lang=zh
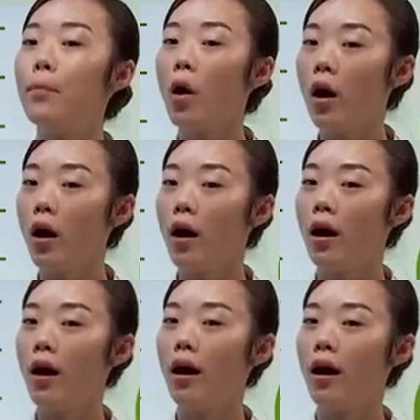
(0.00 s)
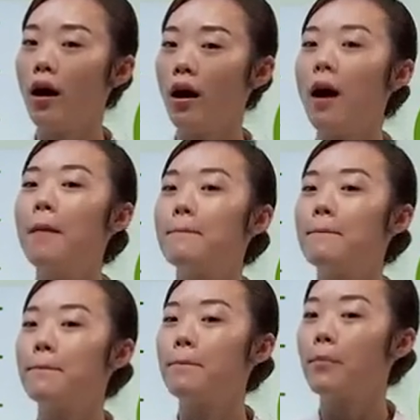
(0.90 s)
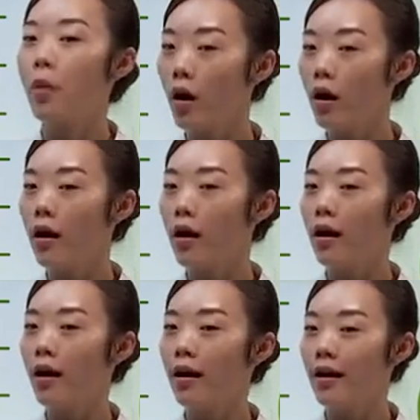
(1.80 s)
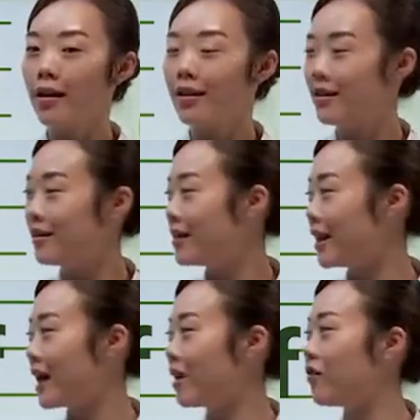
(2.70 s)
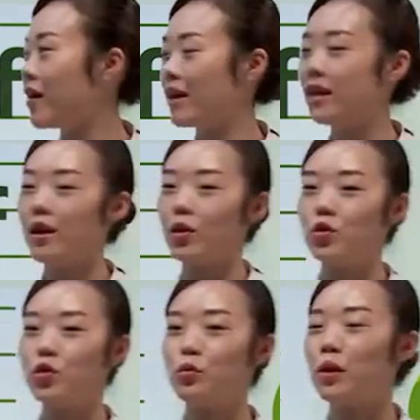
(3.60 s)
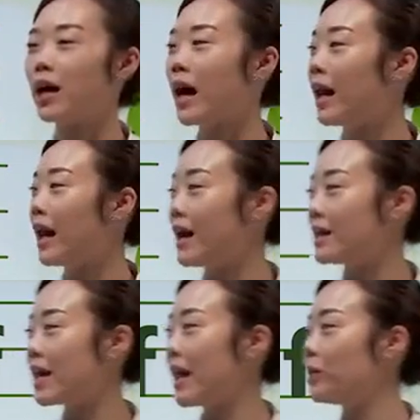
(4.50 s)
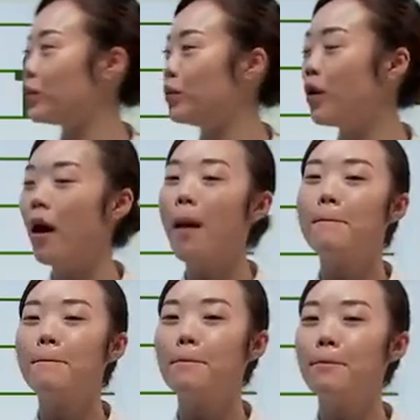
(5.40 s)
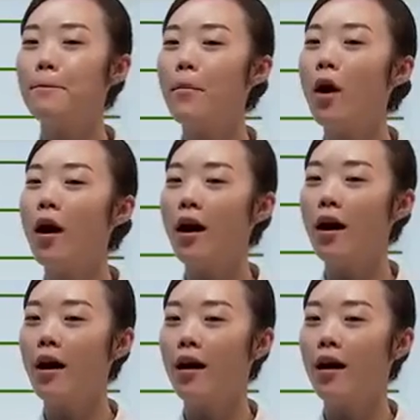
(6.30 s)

p。 p， 嗯，两个发音要区别开来，再来读 b